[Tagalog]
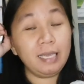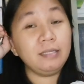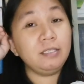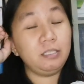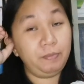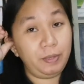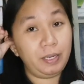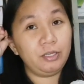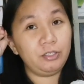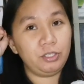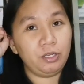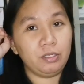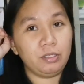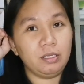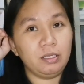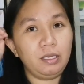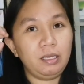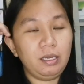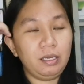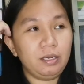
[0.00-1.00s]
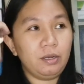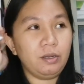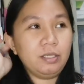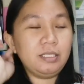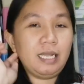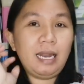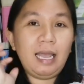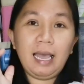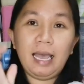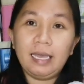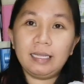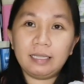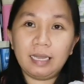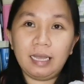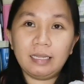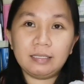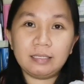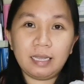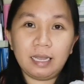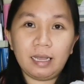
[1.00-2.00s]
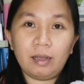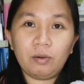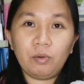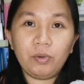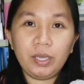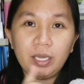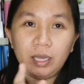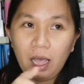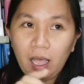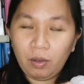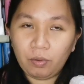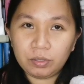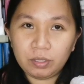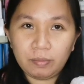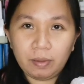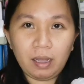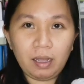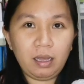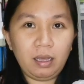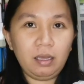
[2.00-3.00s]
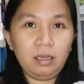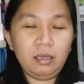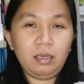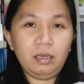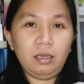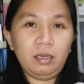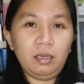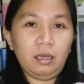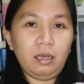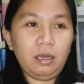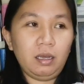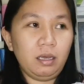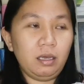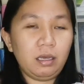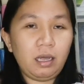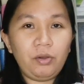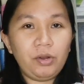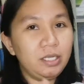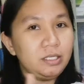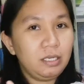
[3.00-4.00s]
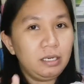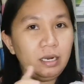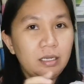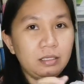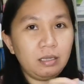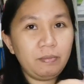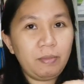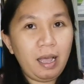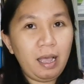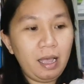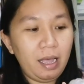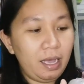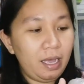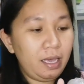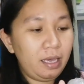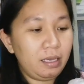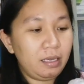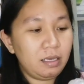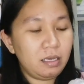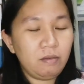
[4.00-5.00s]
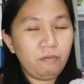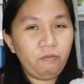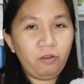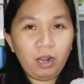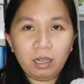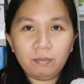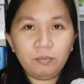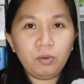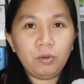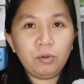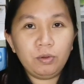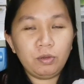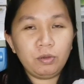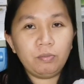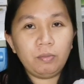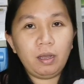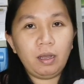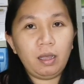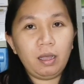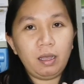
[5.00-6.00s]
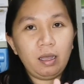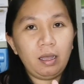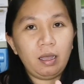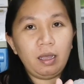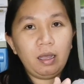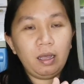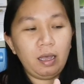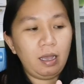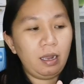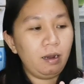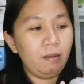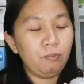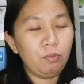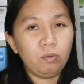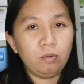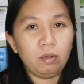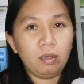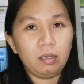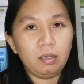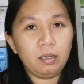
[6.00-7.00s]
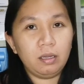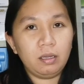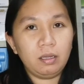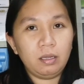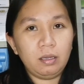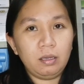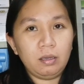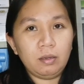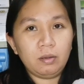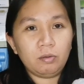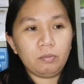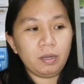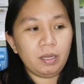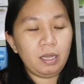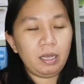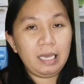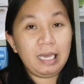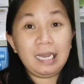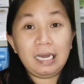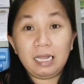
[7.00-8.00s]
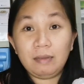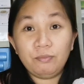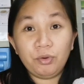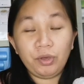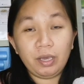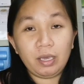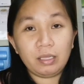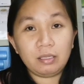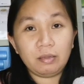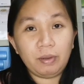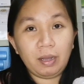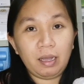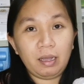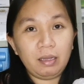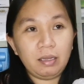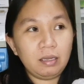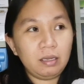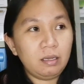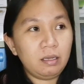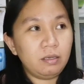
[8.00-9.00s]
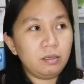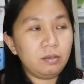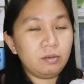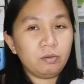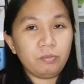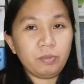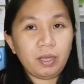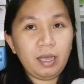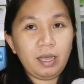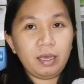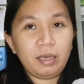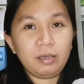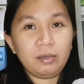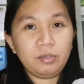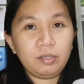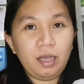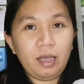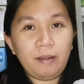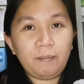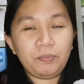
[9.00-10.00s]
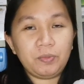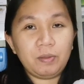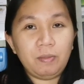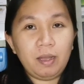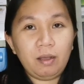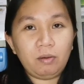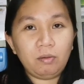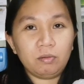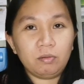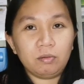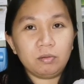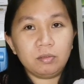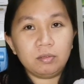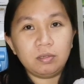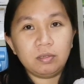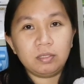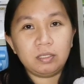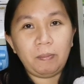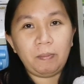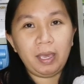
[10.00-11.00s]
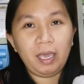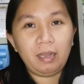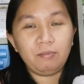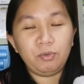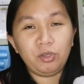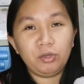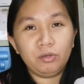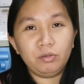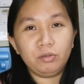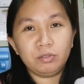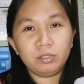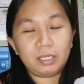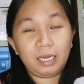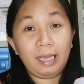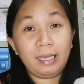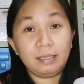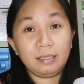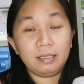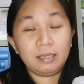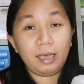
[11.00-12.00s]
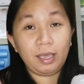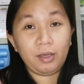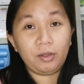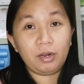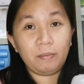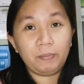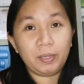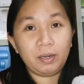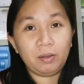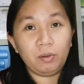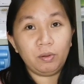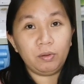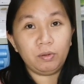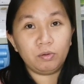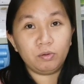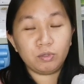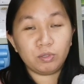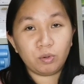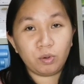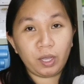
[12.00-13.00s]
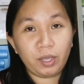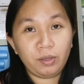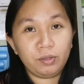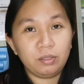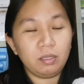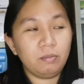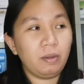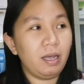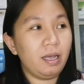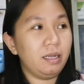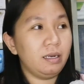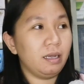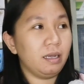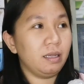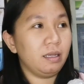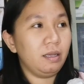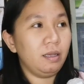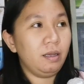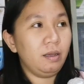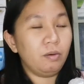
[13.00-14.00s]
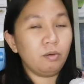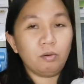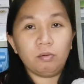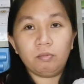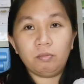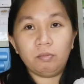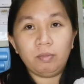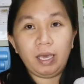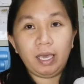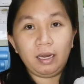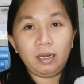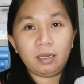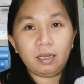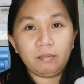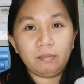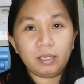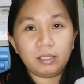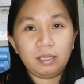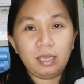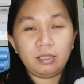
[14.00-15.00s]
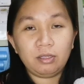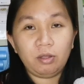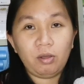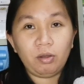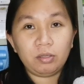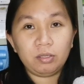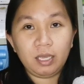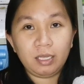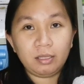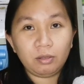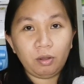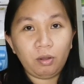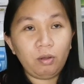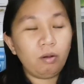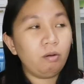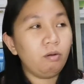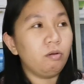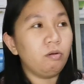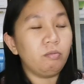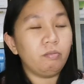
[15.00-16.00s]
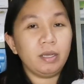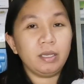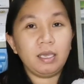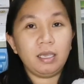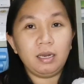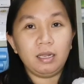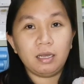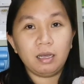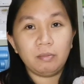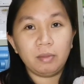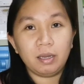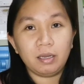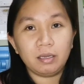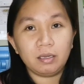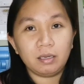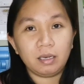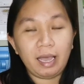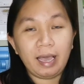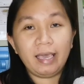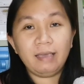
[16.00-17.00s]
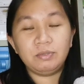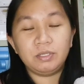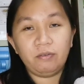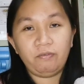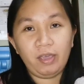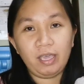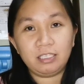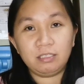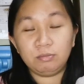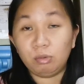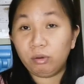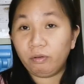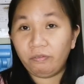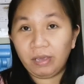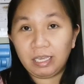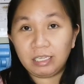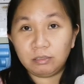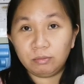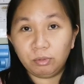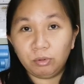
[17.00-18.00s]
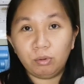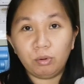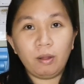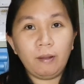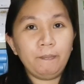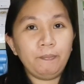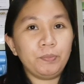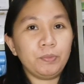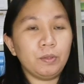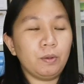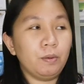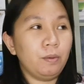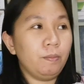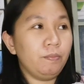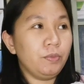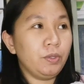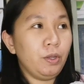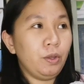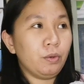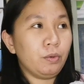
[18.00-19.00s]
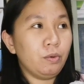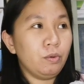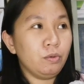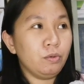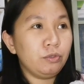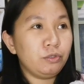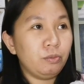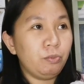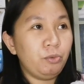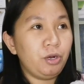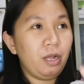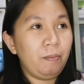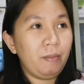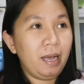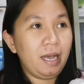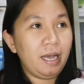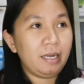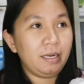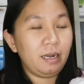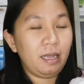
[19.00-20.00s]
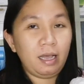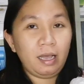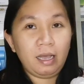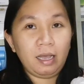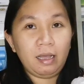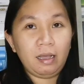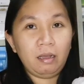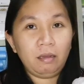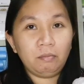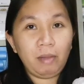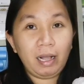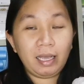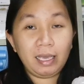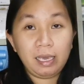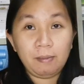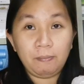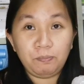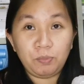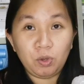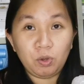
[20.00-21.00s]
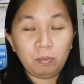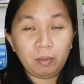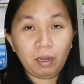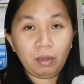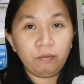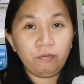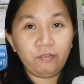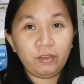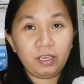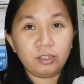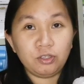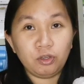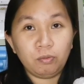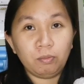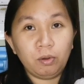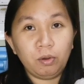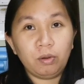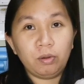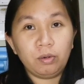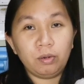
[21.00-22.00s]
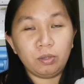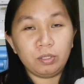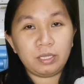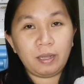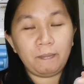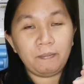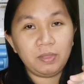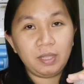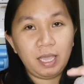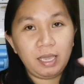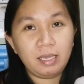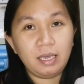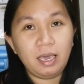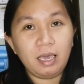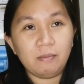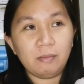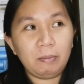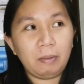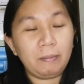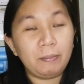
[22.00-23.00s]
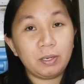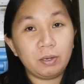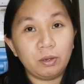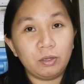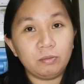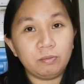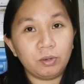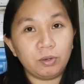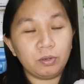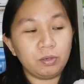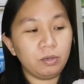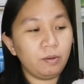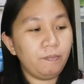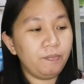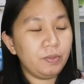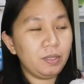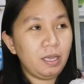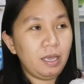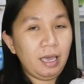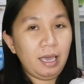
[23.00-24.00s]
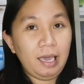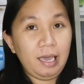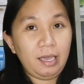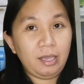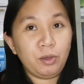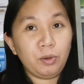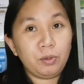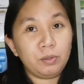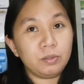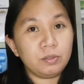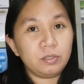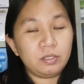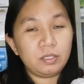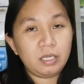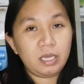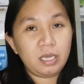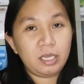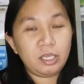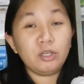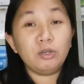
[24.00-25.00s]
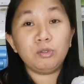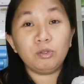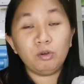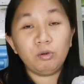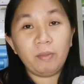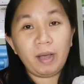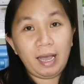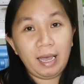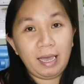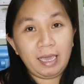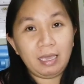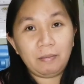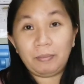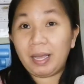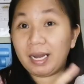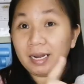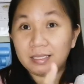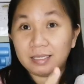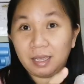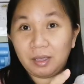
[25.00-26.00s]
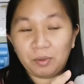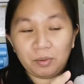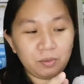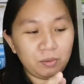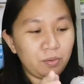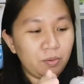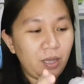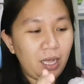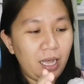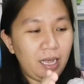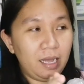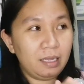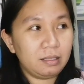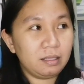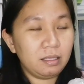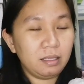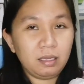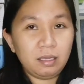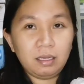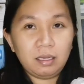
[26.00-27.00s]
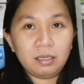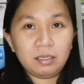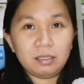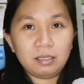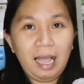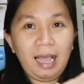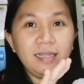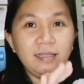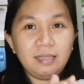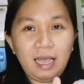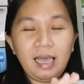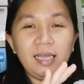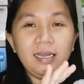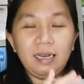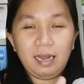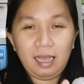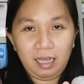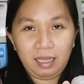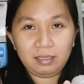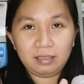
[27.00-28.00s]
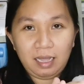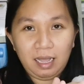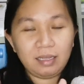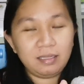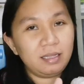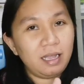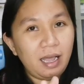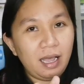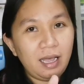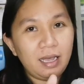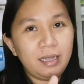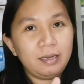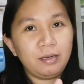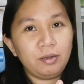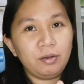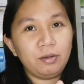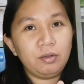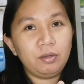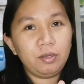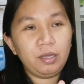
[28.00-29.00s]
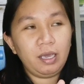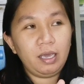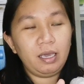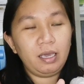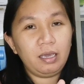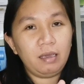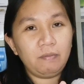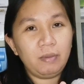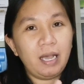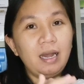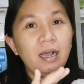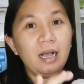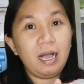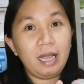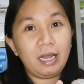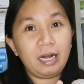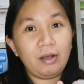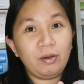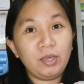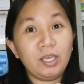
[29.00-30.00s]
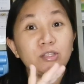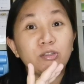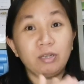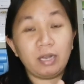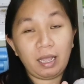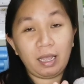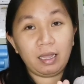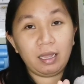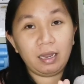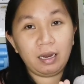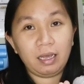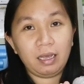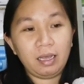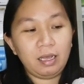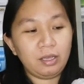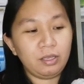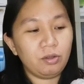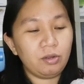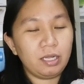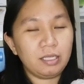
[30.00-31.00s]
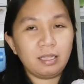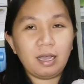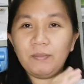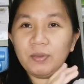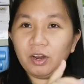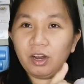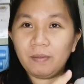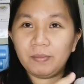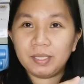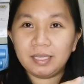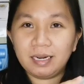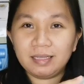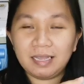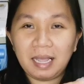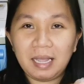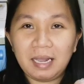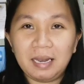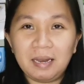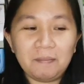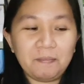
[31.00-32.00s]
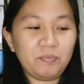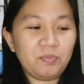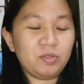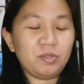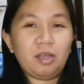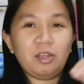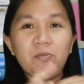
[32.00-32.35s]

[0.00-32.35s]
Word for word: Maging inspirasyon no sa lahat at sa kung ikaw, 'di ba? Uh, ikaw nandiyan lang sa bahay, i-vlog mo yung mga alam mong uh, kumbaga hilig mo eh, 'di ba? kumbaga, yun nga, 'di ba? Kung sabayan mo yung trend ngayon ng panahon, uso ngayon, 'di ba, na kung mahilig kang mag-TikTok, TikTok, maghilig kang mag-live sa Facebook, Facebook, no? Kung gusto mo naman na makip yung mga video mo, no, someday eh mapapanood mo, no? Eh yun, si YouTube ay para sa iyo, no? At dahan-dahan lang, dahan-dahan, no? Eh balang araw ito na, yun, ang dami ko na naman daldal.